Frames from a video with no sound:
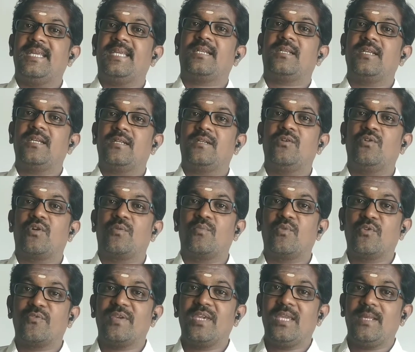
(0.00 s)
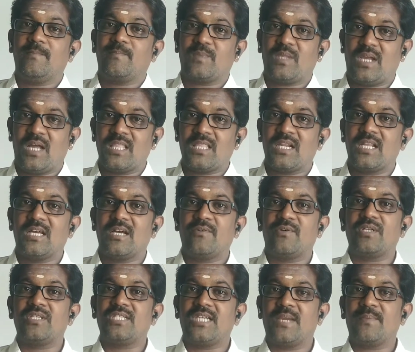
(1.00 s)
டிக் டிக்னு ஒரு மூவி அதில்
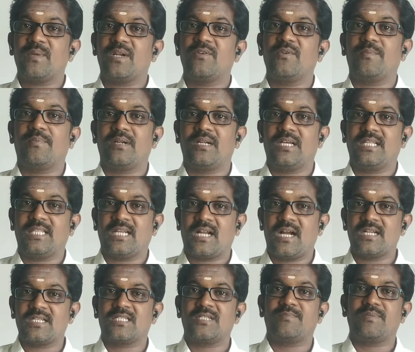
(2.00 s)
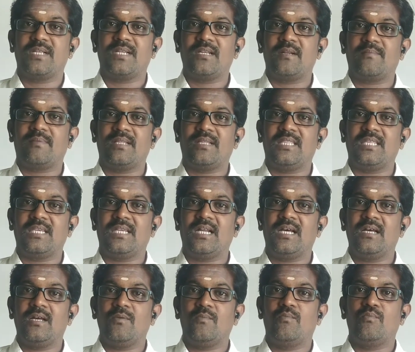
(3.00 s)
ஒரு ஜெயம் ரவி பண்ண அந்த கான்செப்ட் என்னென்னு
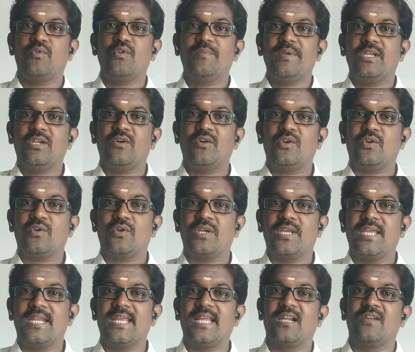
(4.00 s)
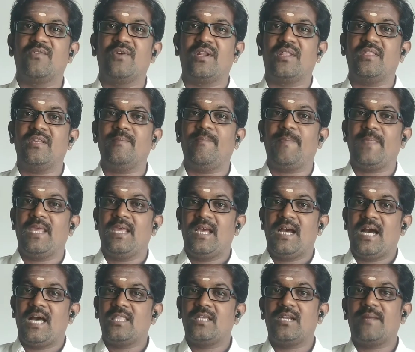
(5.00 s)
பார்த்தீங்கன்னா பூமியை நோக்கி ஒரு எரிக்கல் வருது
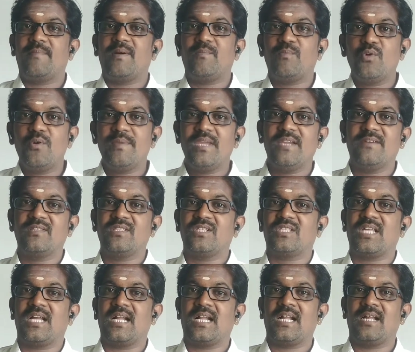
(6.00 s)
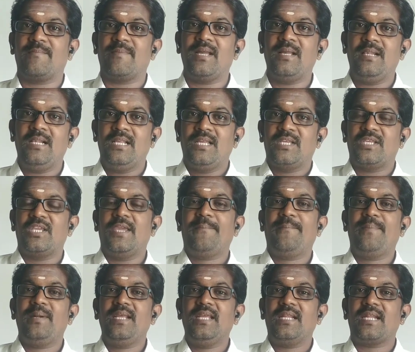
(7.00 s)
அது நம்ம பூமியை வந்து தாக்காமல்
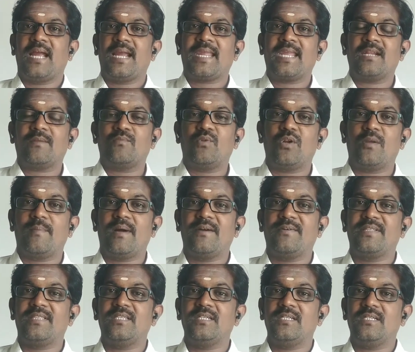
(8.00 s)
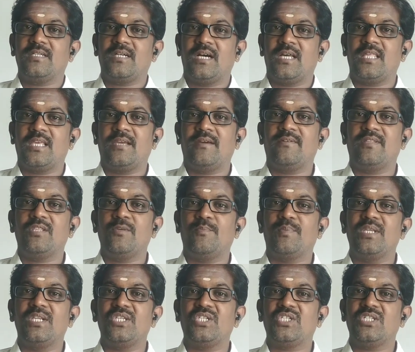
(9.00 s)
எப்படி ராக்கெட் மூலமாக வந்து அதை வந்து
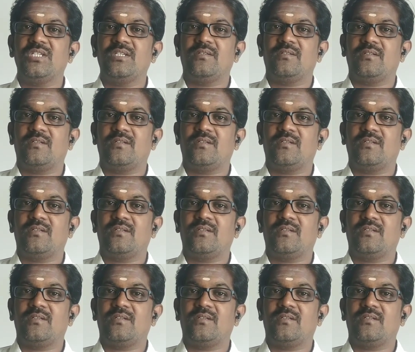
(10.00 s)
பிரித்து